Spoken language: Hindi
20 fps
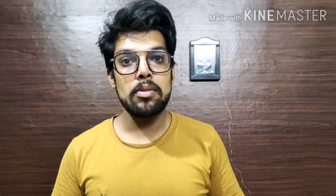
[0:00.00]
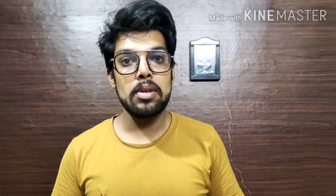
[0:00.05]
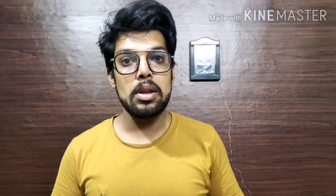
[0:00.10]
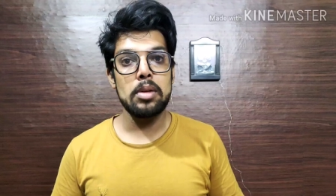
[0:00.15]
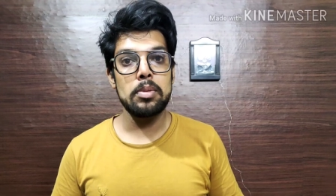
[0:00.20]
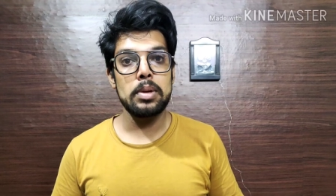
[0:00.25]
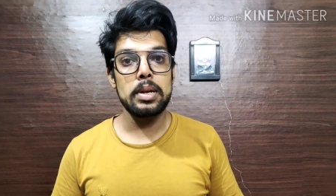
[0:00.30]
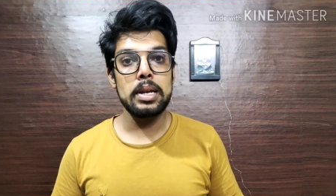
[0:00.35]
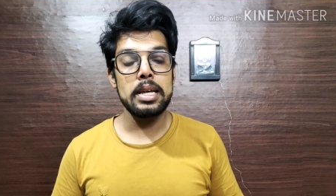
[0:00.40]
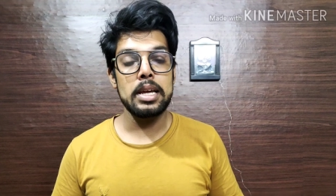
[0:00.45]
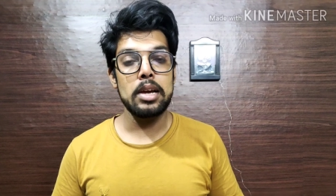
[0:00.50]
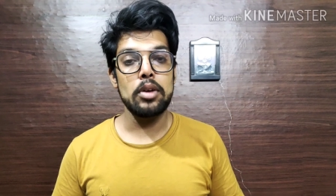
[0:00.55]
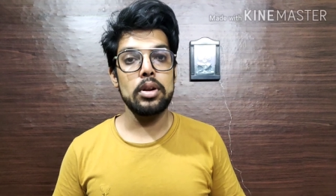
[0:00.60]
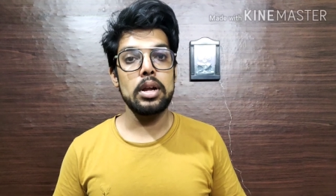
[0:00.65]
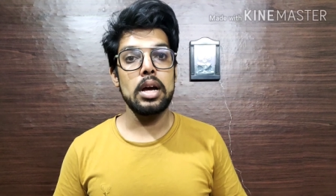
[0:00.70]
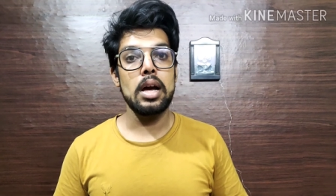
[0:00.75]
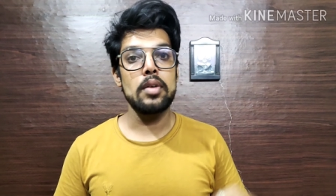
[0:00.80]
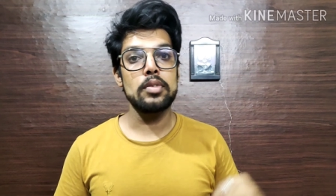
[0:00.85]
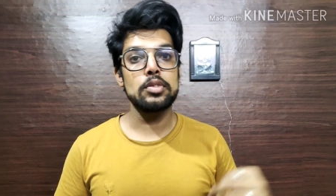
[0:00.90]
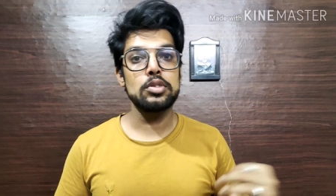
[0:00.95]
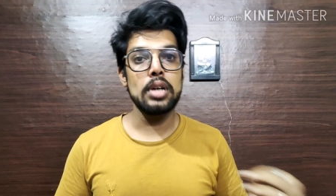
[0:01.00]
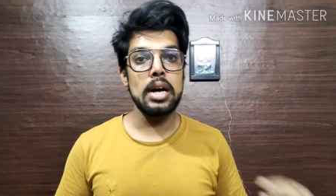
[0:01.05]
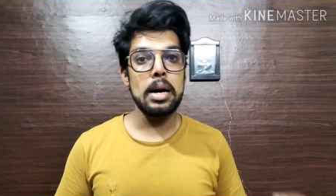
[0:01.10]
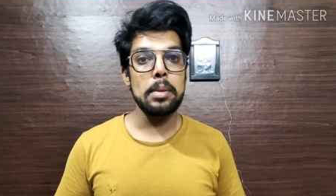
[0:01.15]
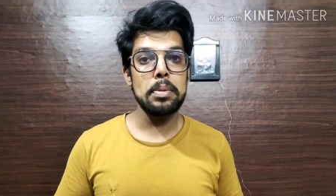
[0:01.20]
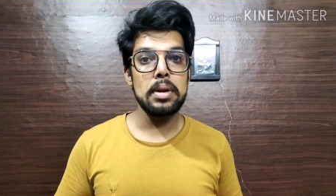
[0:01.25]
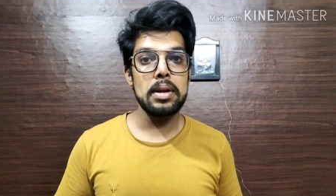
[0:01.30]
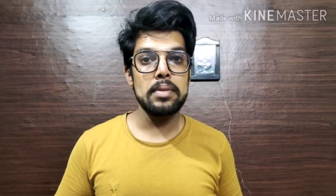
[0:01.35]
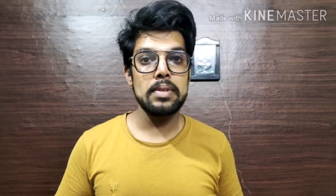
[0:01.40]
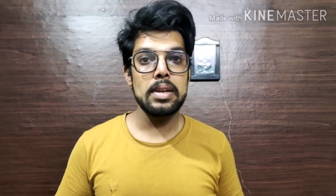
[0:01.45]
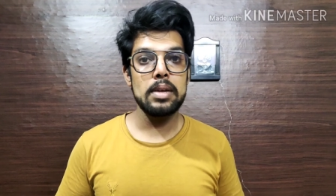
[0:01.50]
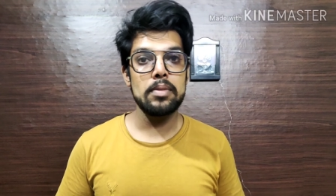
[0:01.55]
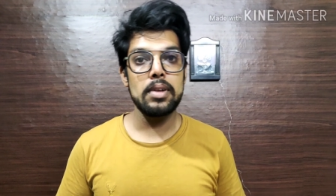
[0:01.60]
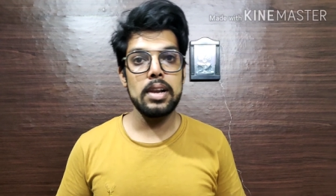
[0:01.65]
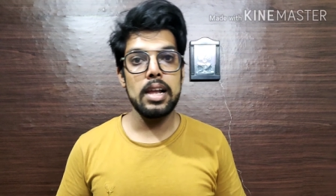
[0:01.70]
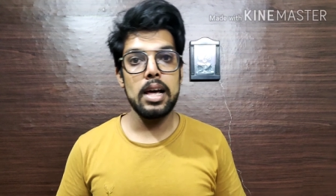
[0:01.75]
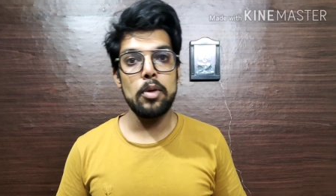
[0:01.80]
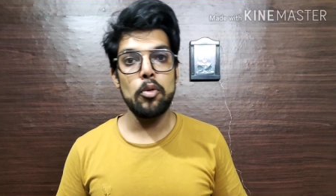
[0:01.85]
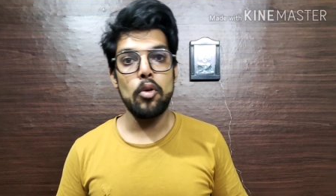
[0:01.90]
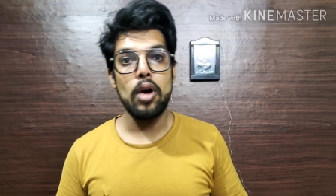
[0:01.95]
अवेलेबल नहीं है और जहाँ पर
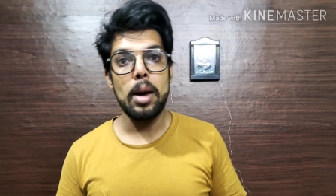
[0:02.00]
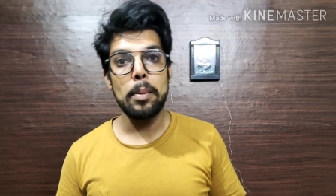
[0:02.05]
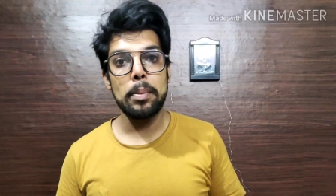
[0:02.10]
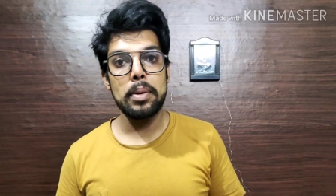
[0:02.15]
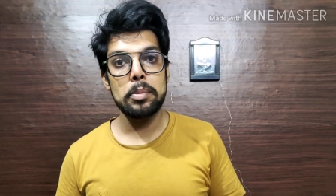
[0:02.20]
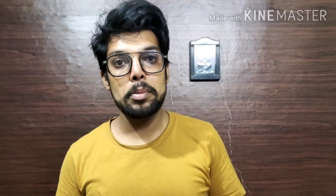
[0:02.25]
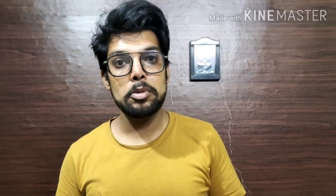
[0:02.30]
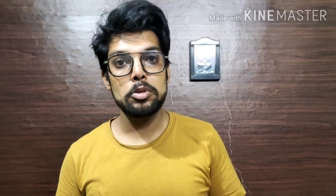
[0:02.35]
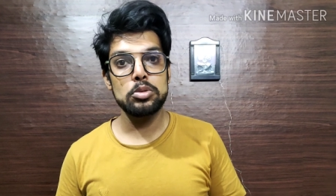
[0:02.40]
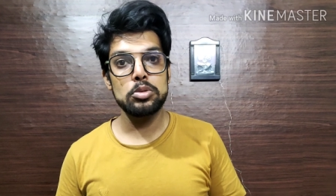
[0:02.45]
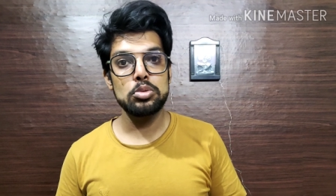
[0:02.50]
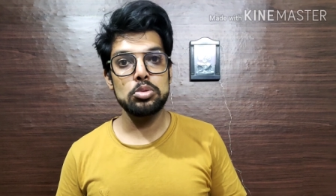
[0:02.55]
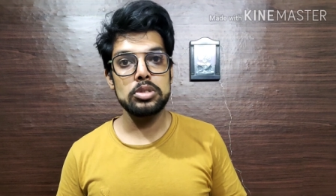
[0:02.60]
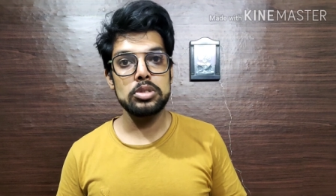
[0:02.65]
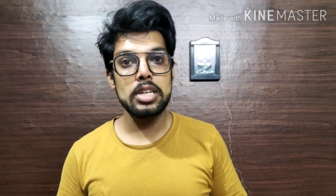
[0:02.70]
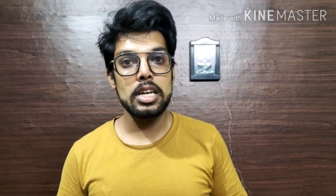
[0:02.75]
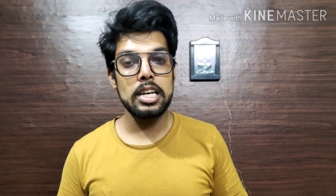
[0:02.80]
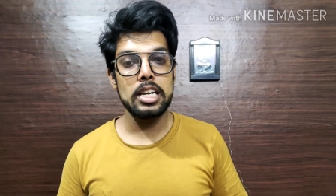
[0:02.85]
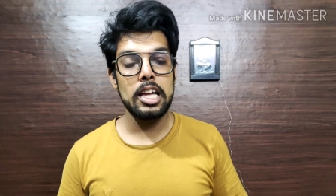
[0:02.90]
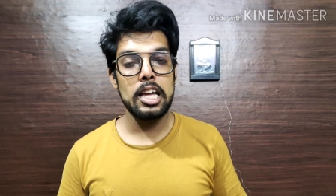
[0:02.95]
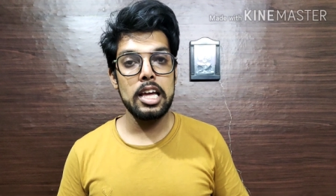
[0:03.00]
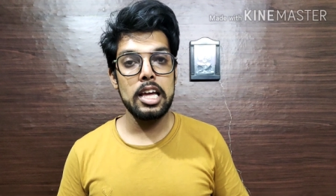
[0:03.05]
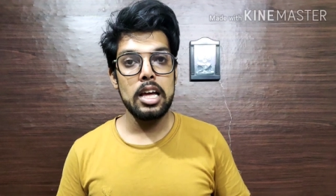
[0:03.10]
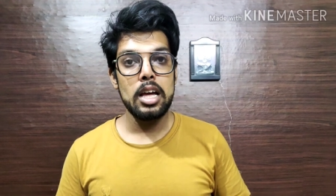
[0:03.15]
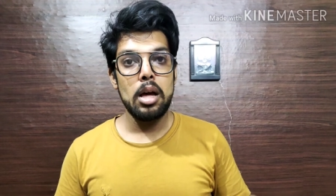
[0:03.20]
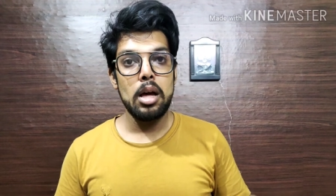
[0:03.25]
अवेलेबल है वहाँ पर भी कुछ कुछ है कि